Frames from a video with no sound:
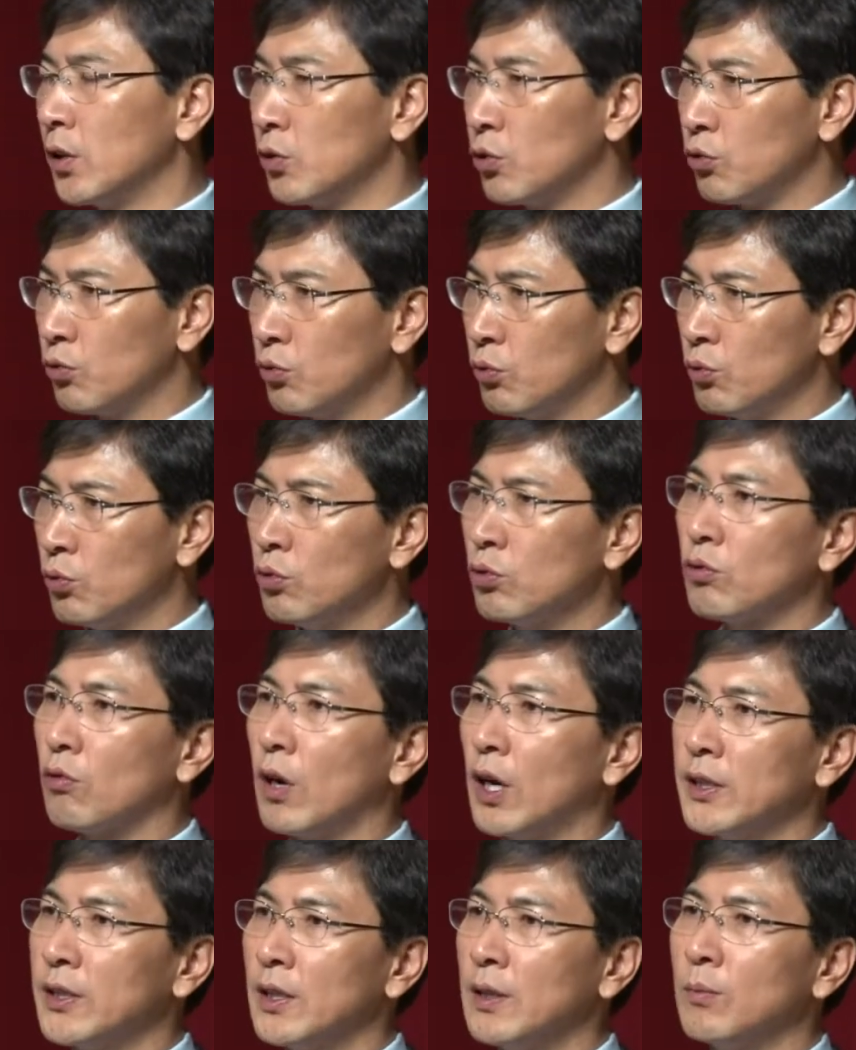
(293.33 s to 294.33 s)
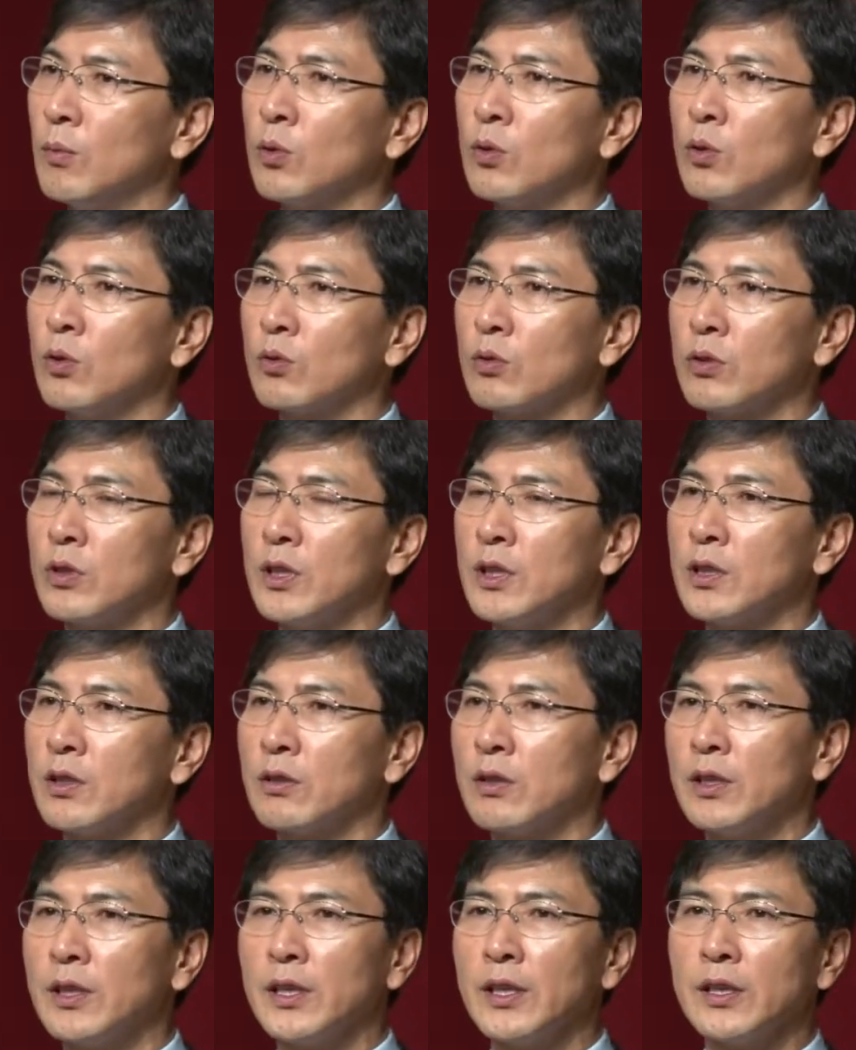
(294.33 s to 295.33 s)
쭉 과제 목록들이
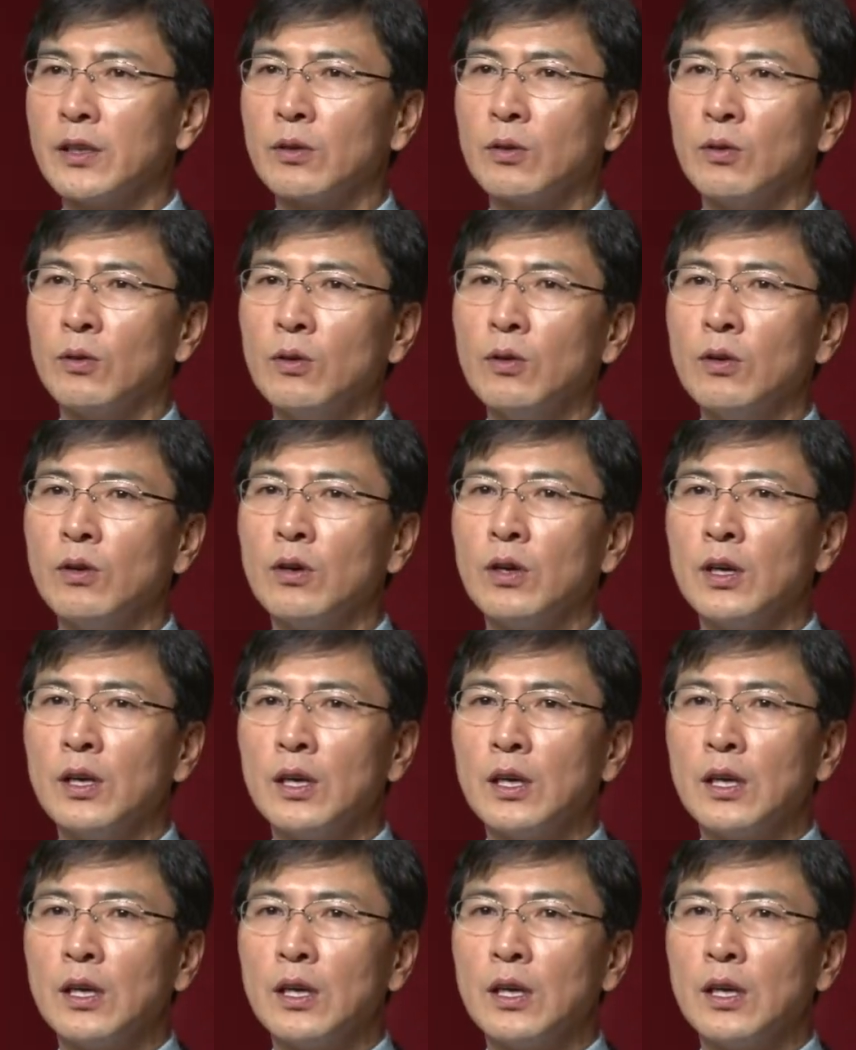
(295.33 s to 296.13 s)
정리되어 있고